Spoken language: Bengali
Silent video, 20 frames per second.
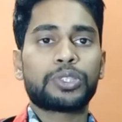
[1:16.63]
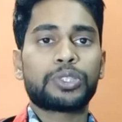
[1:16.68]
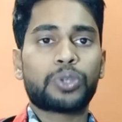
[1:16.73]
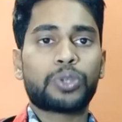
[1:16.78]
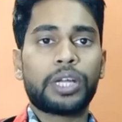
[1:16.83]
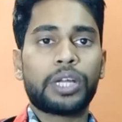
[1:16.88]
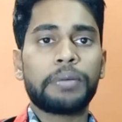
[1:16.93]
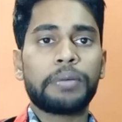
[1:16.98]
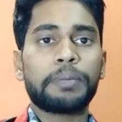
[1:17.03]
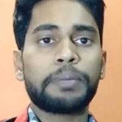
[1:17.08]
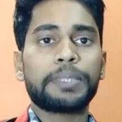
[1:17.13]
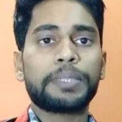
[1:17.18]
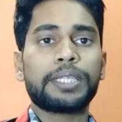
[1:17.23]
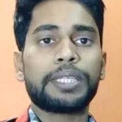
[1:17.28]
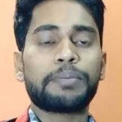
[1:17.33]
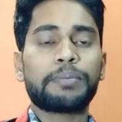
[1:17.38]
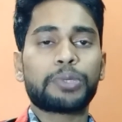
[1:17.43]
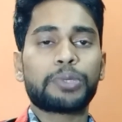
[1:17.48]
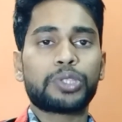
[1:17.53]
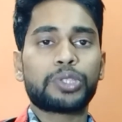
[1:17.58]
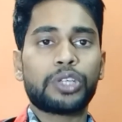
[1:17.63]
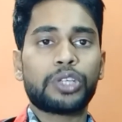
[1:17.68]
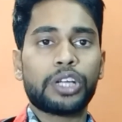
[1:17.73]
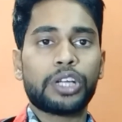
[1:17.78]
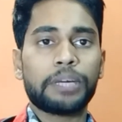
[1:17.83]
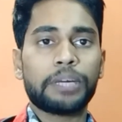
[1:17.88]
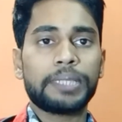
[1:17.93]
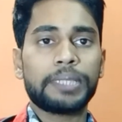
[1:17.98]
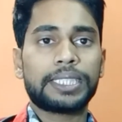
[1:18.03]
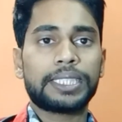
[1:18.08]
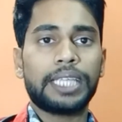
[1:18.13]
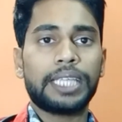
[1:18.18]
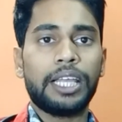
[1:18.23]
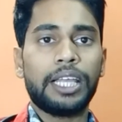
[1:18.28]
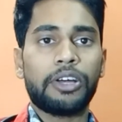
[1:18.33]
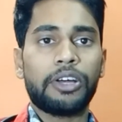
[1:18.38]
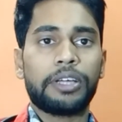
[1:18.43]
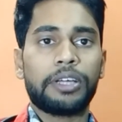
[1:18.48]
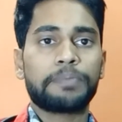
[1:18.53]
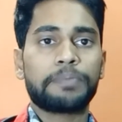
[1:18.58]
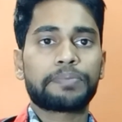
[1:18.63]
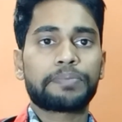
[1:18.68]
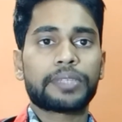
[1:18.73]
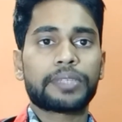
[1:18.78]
সরিনামের পেশেন্ট প্রচণ্ড রকমের চিলি হয়